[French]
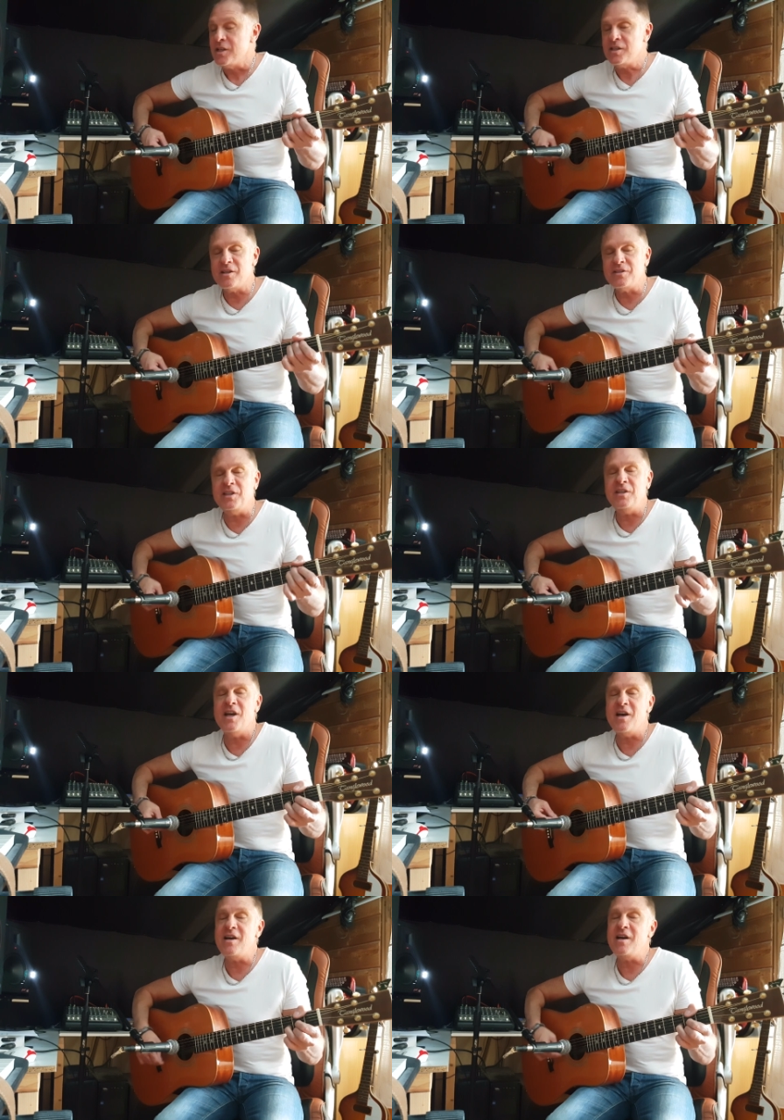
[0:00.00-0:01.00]

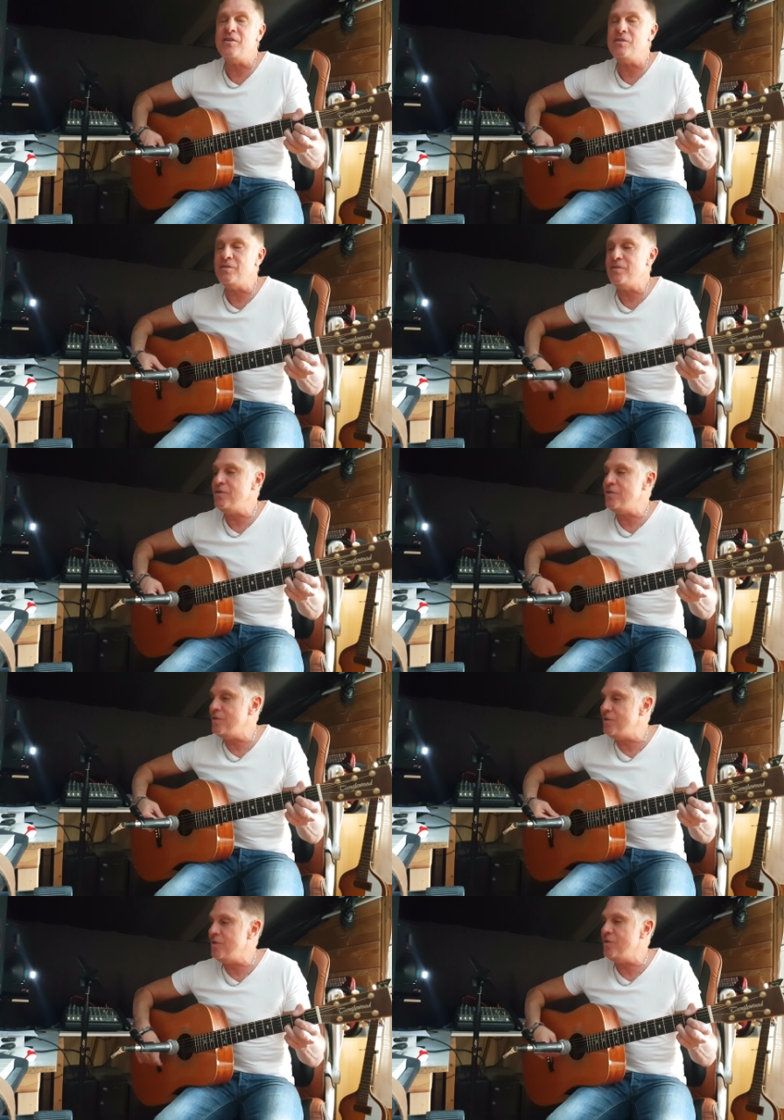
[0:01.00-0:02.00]
Santiano,
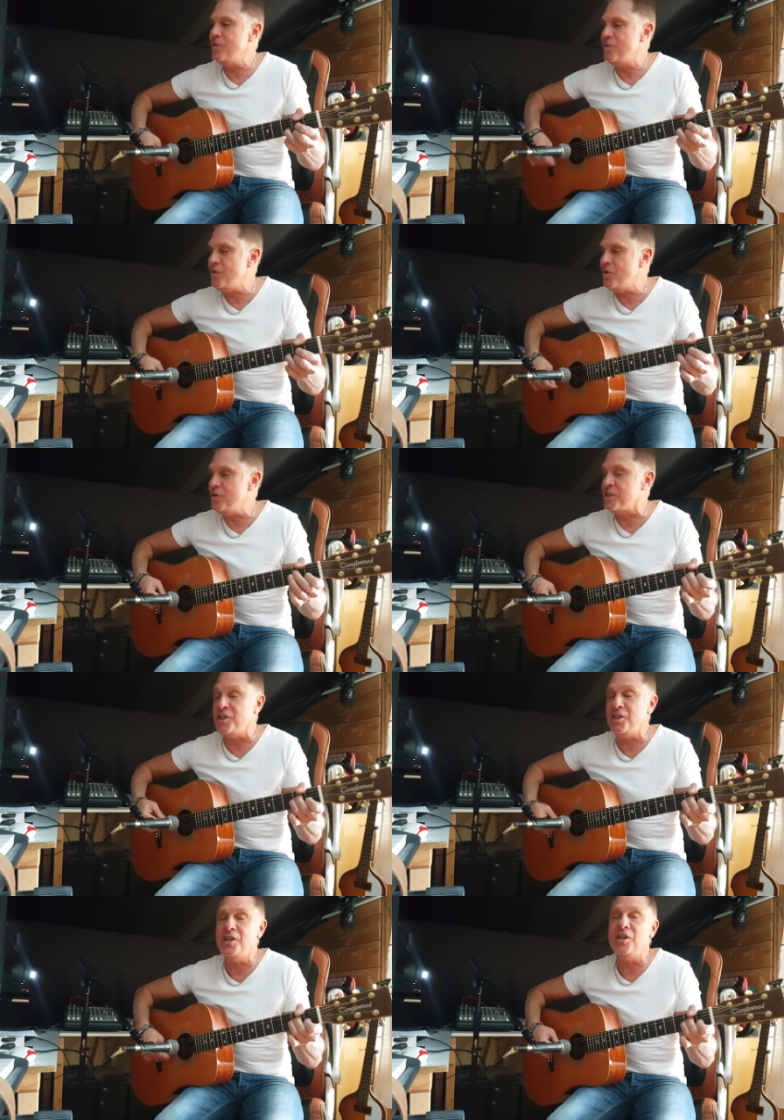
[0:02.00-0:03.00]

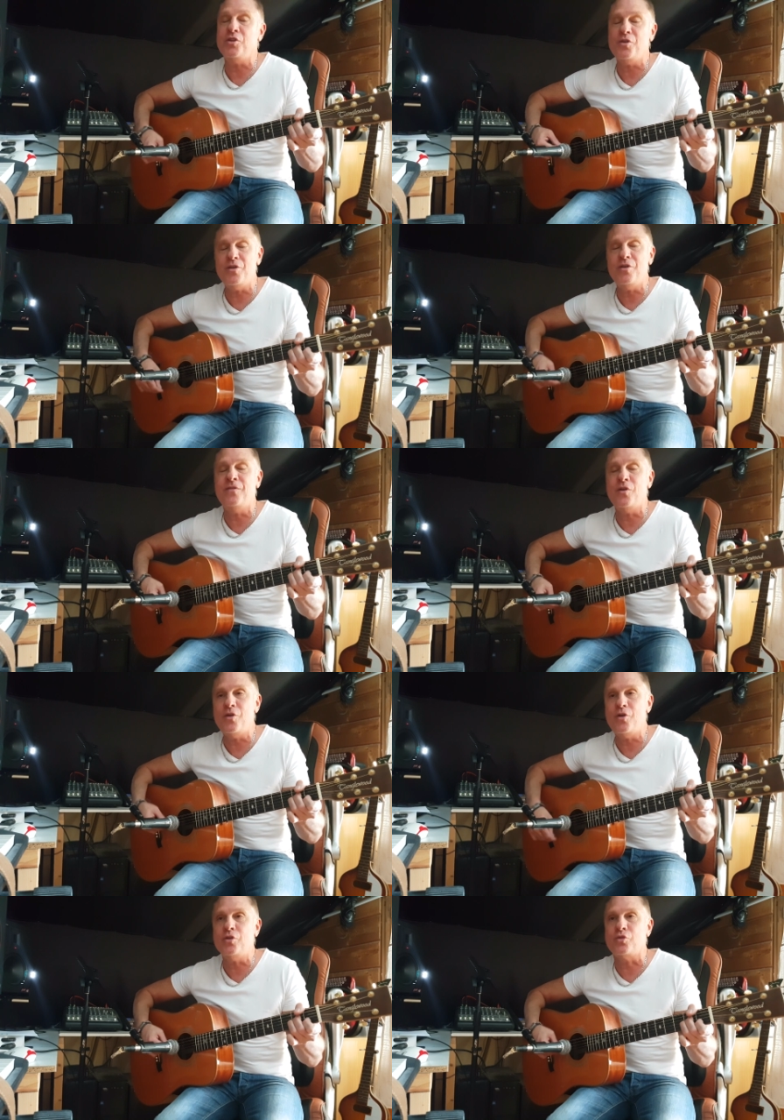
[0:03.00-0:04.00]
si Dieu
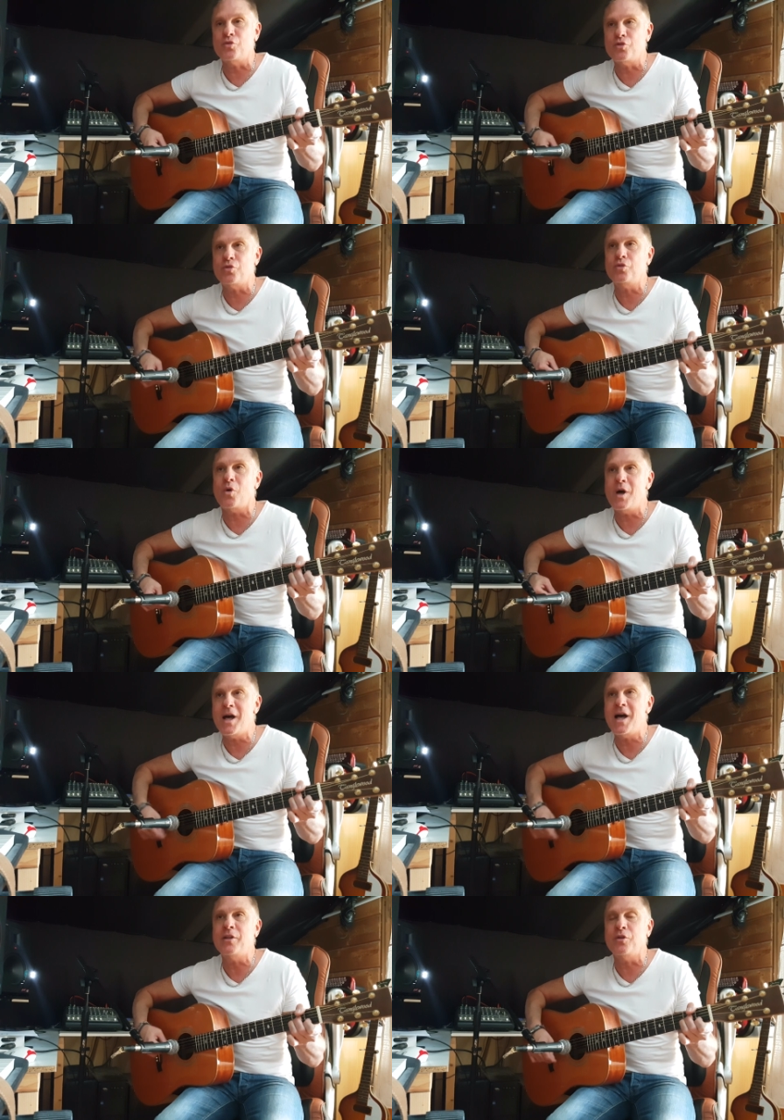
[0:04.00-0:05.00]
veut, toujours
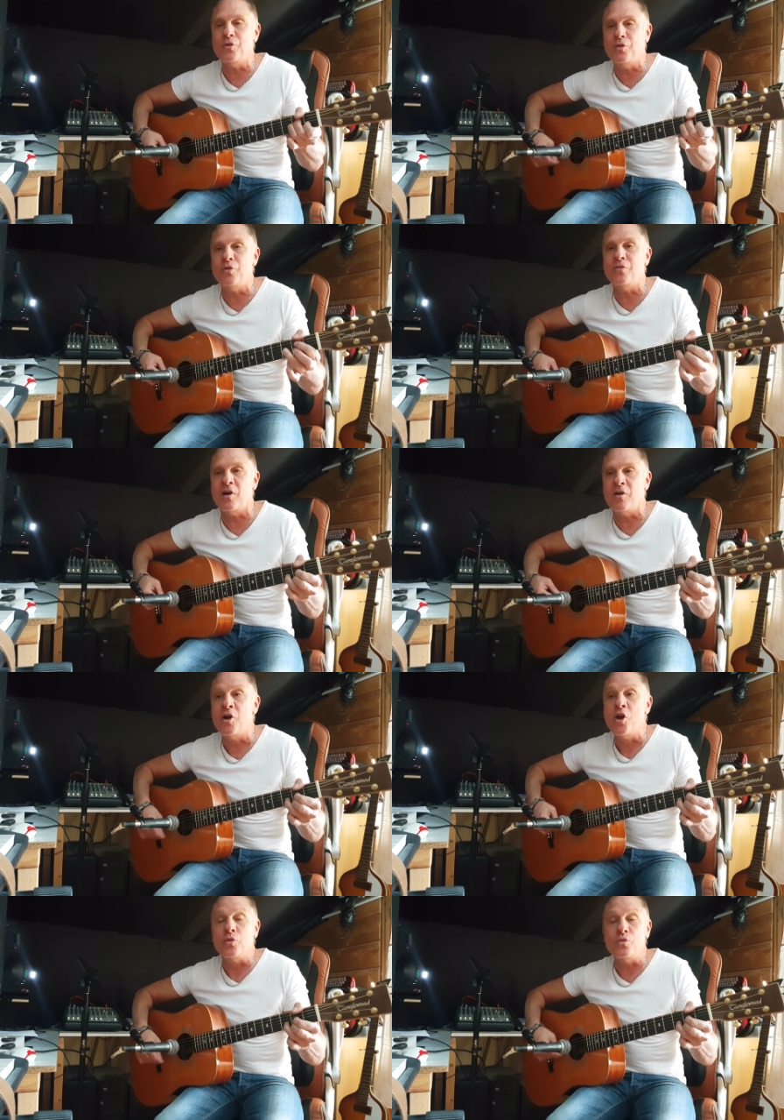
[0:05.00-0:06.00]
droit devant,
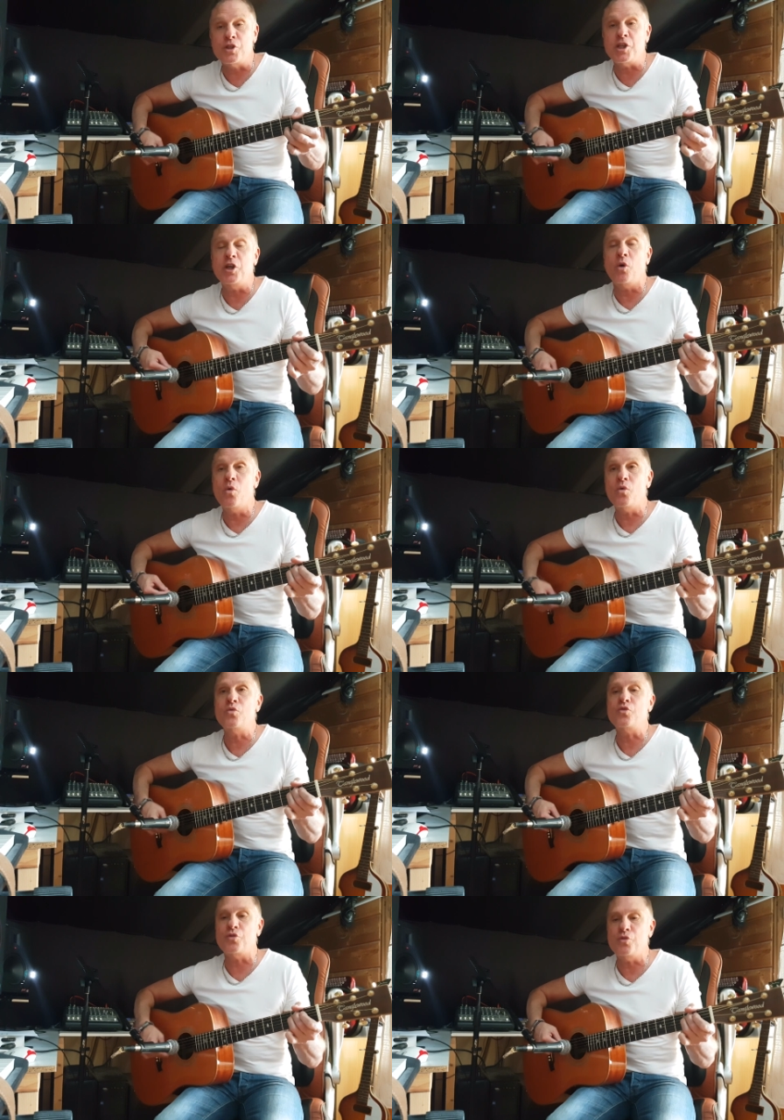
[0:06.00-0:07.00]
nous irons
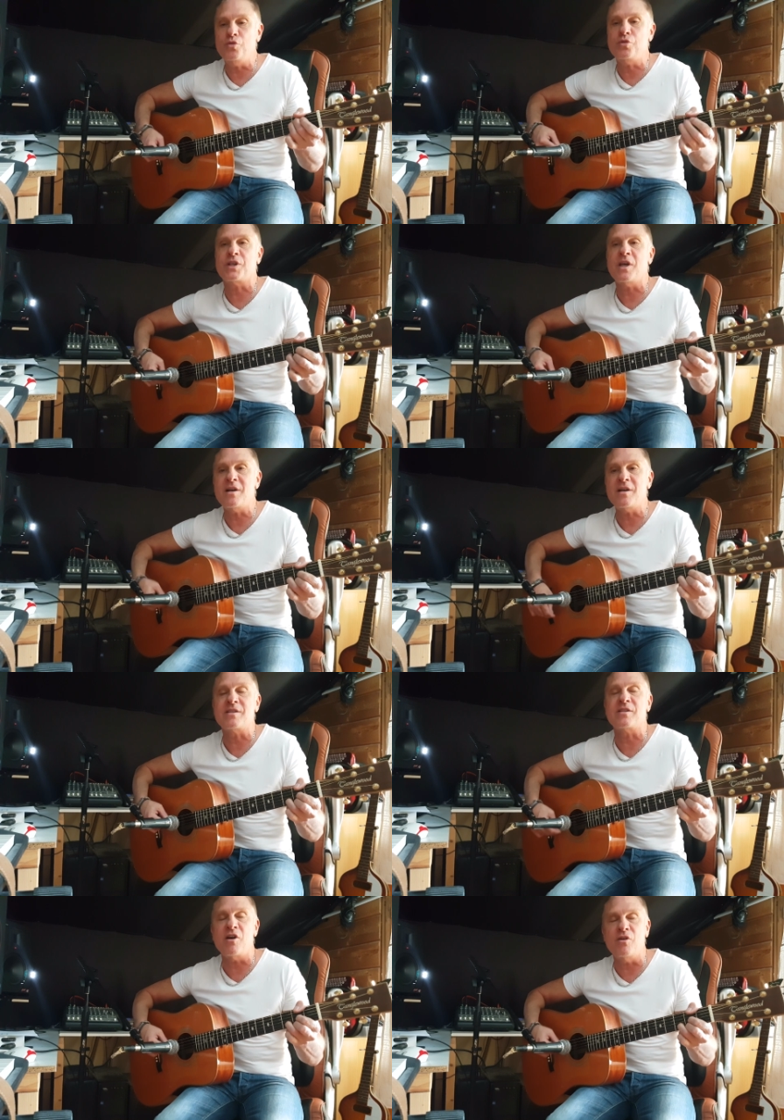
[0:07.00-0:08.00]
jusqu'à
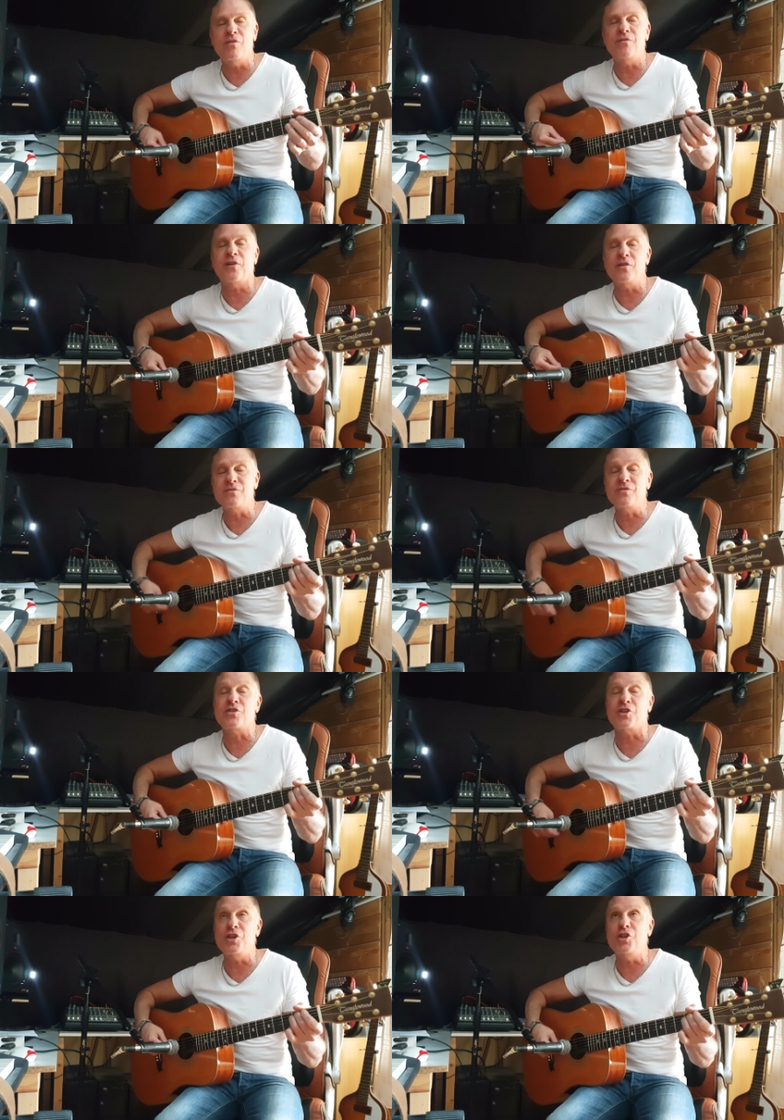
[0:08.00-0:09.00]
San
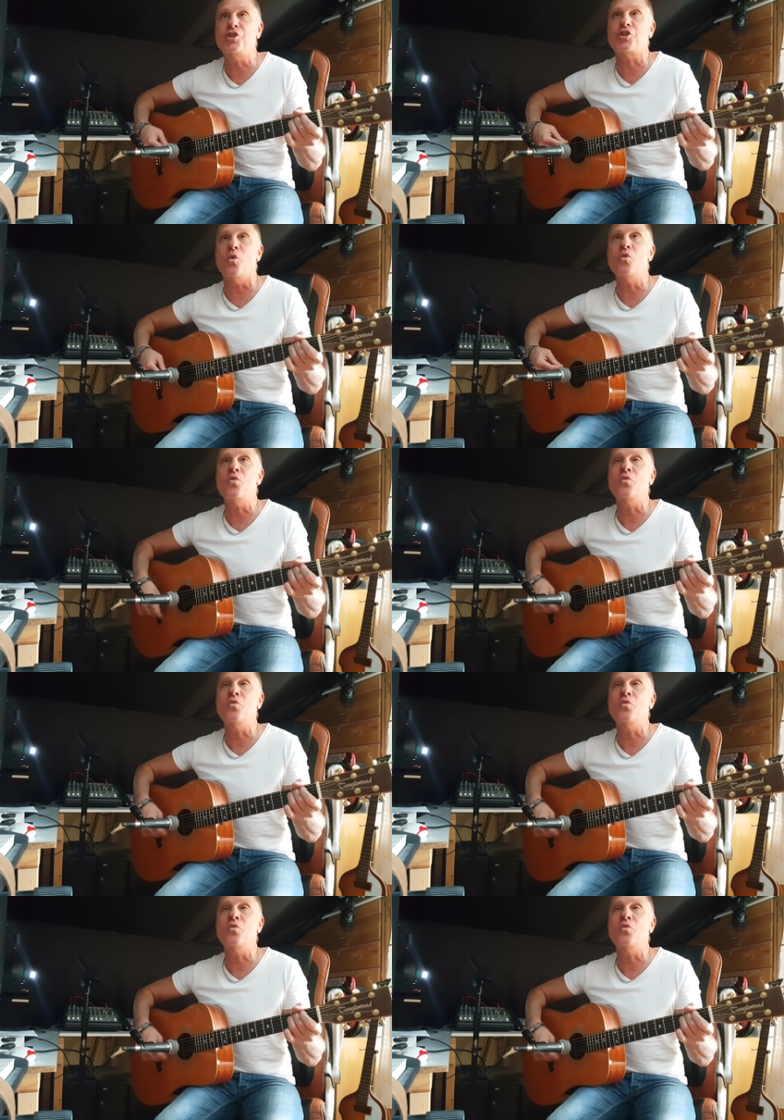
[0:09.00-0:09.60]
Francisco.